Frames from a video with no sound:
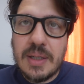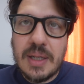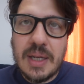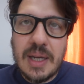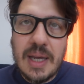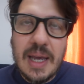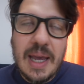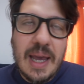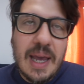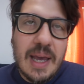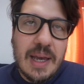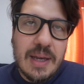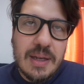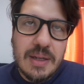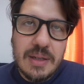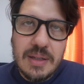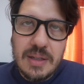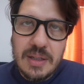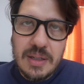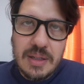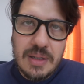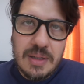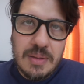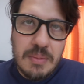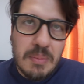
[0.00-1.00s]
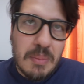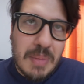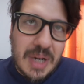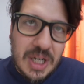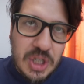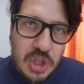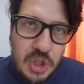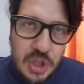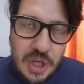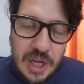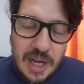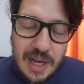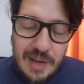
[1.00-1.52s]
che
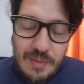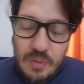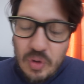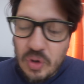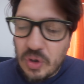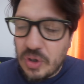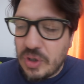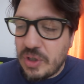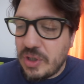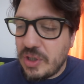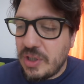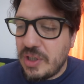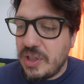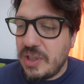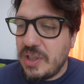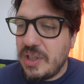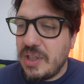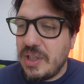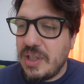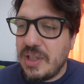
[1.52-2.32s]
immaginavo,